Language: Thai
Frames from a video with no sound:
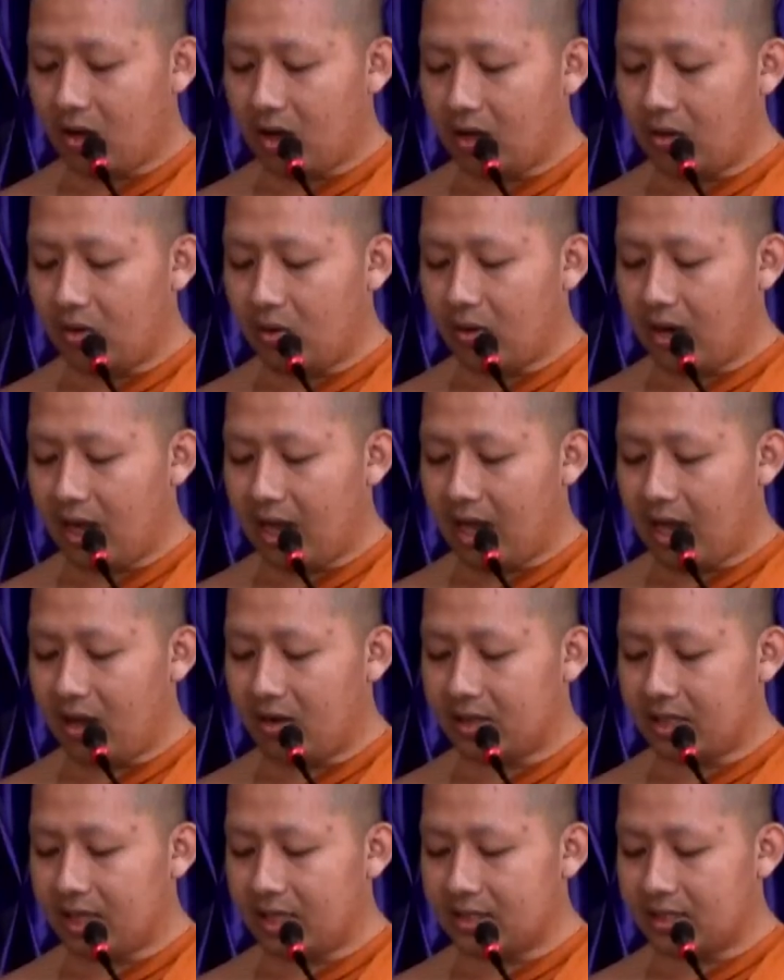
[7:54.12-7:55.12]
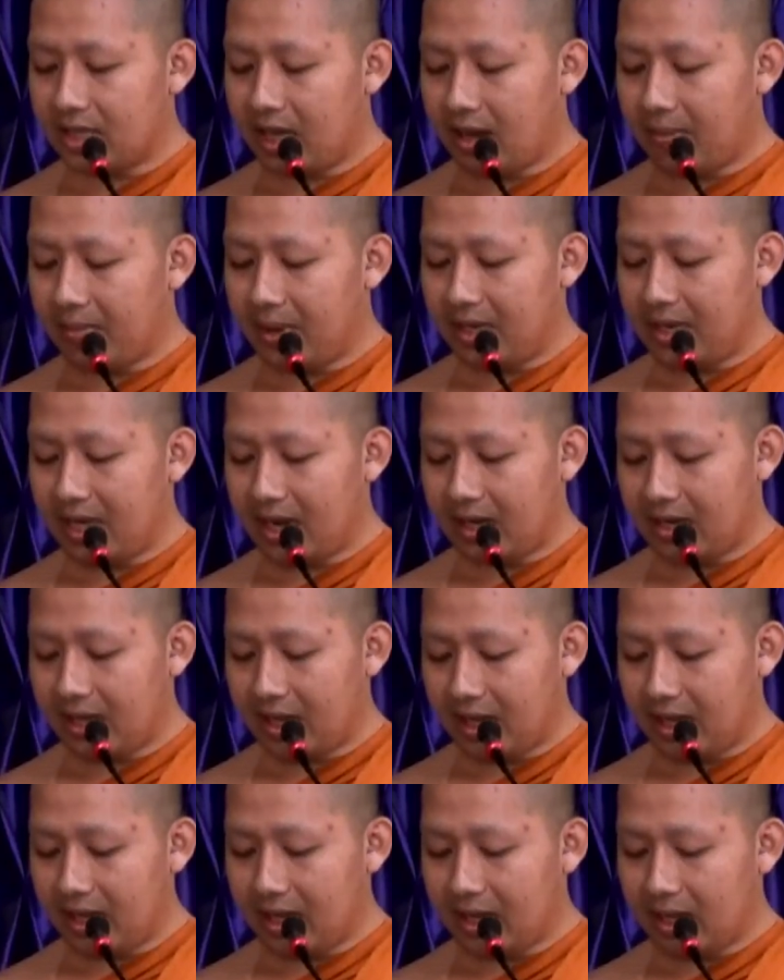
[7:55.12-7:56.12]
คอยดูแลเอาใจใส่เป็นอย่าง
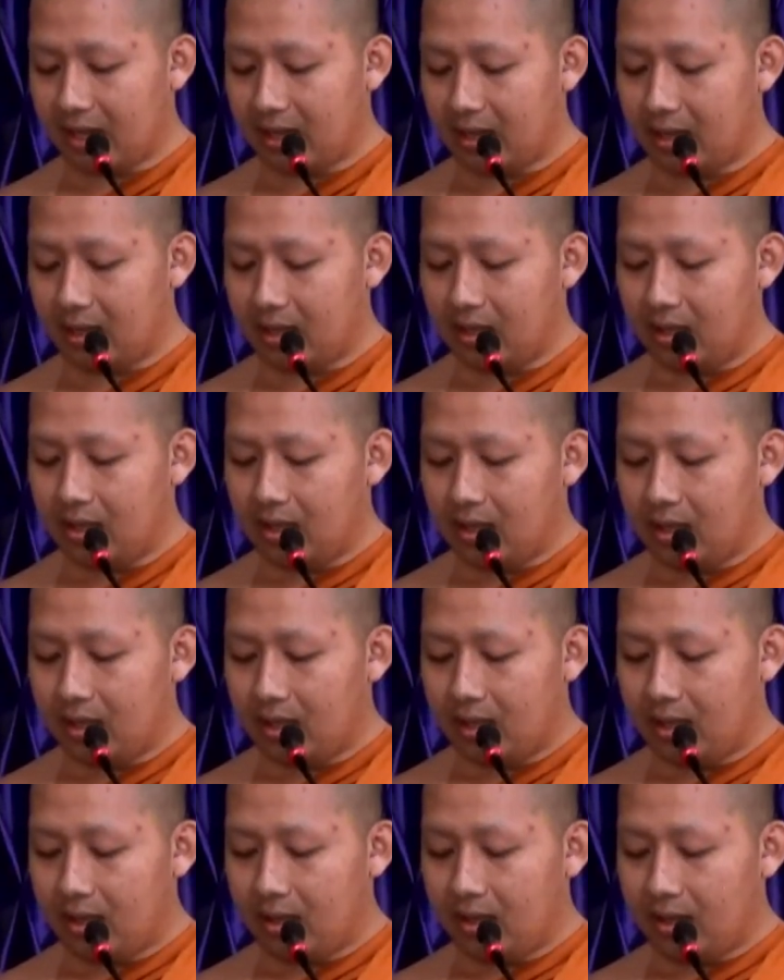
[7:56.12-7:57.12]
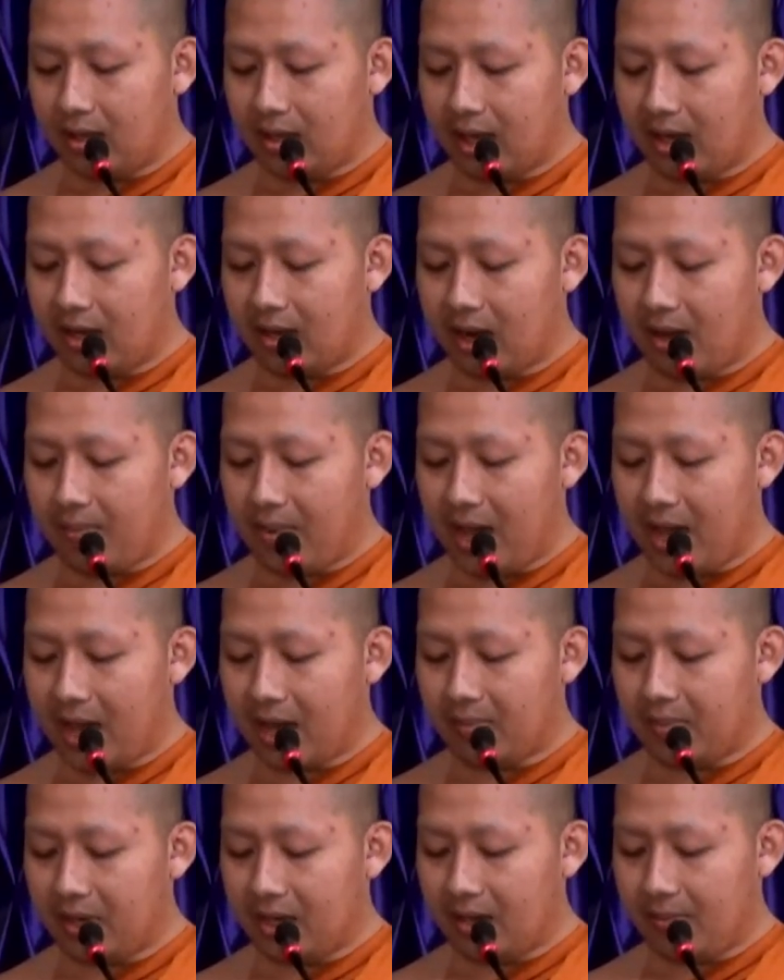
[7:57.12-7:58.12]
ดี หรือการรับอาหา
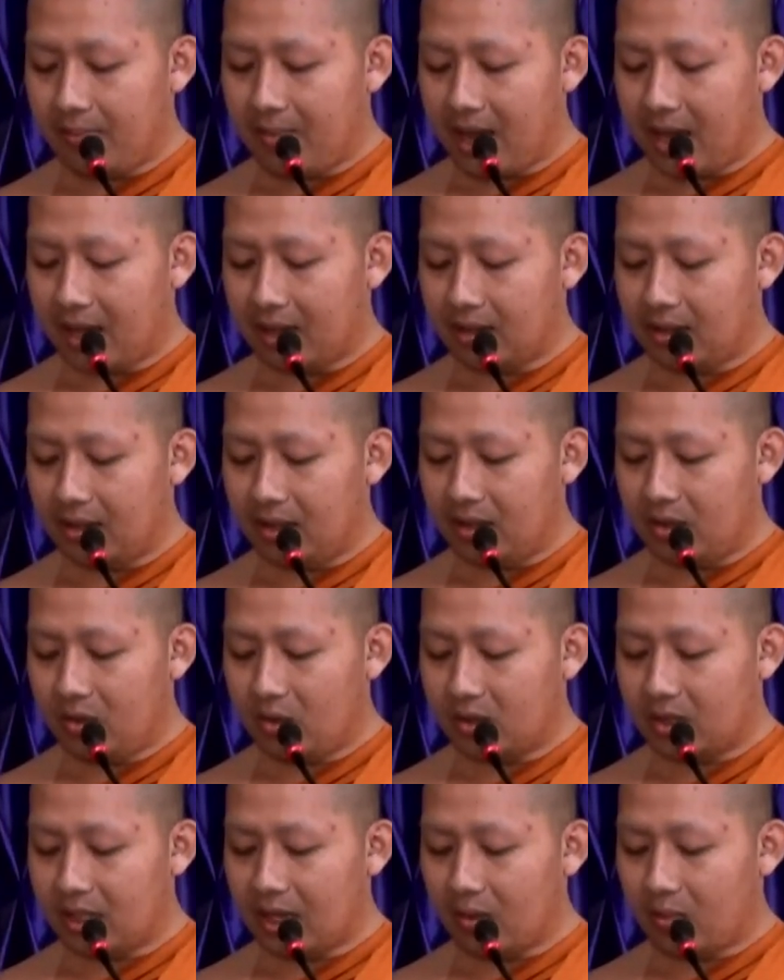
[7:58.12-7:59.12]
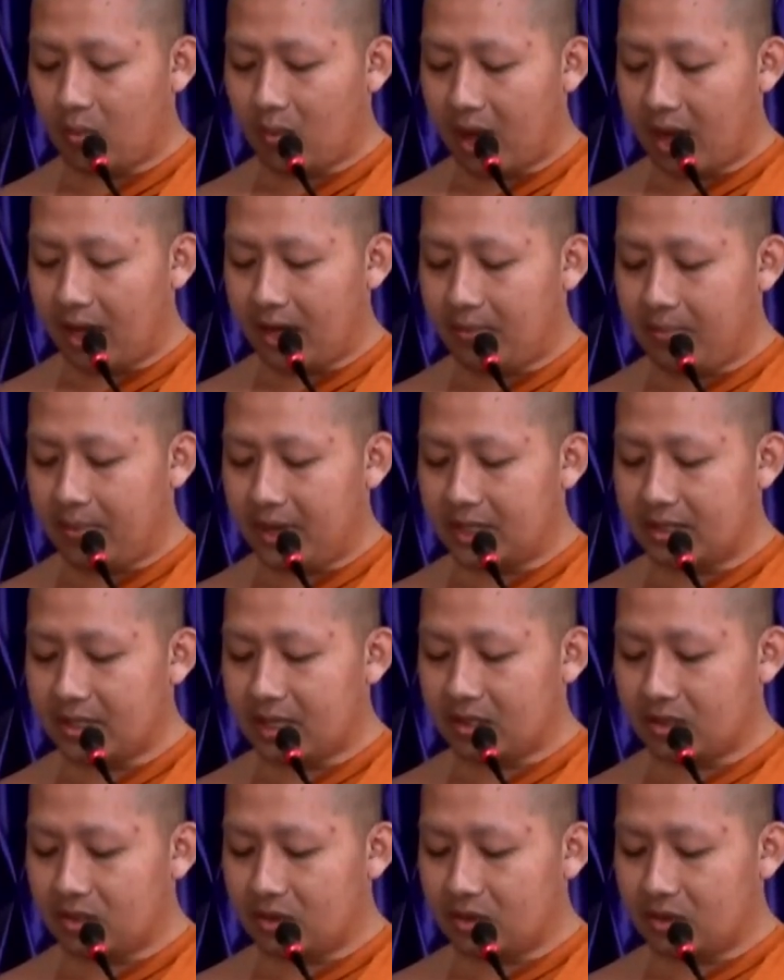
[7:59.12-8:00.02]
รบิณฑบาตทที่ถูกจัดไว้เป็นสัด